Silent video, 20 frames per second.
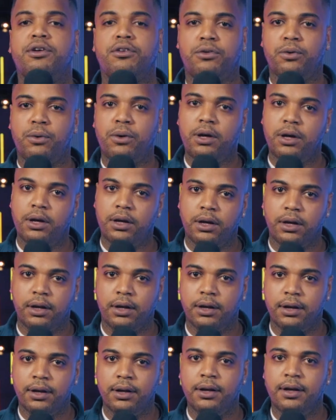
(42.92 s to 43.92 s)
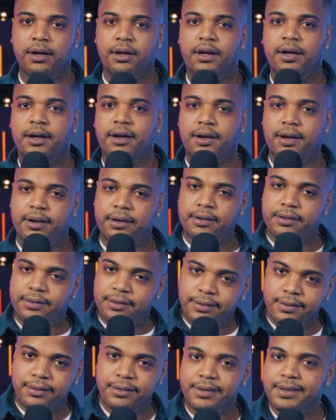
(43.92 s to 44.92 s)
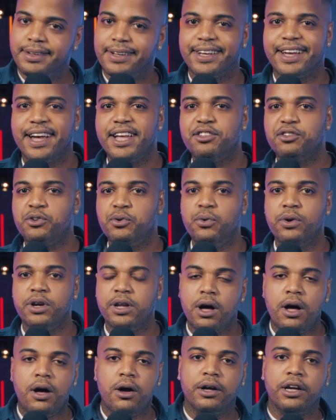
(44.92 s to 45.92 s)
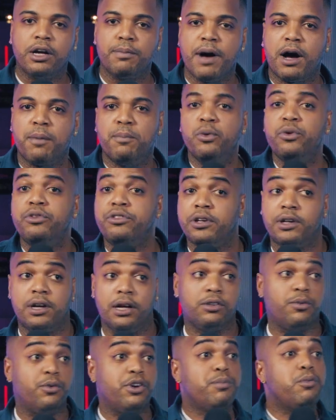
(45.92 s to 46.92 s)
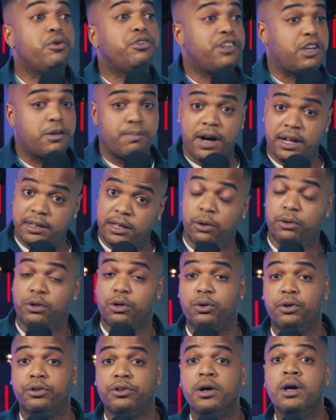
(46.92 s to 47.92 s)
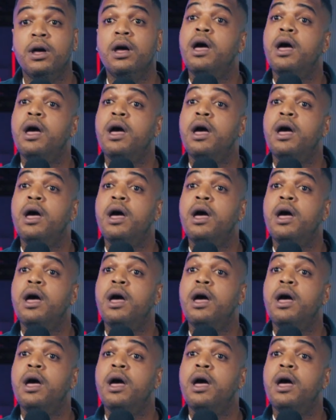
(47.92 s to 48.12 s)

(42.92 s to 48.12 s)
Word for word: Ich so, hey. Ganz cool, ja, ich mache Musik. Also, als ich Musik gemacht habe und die Leute,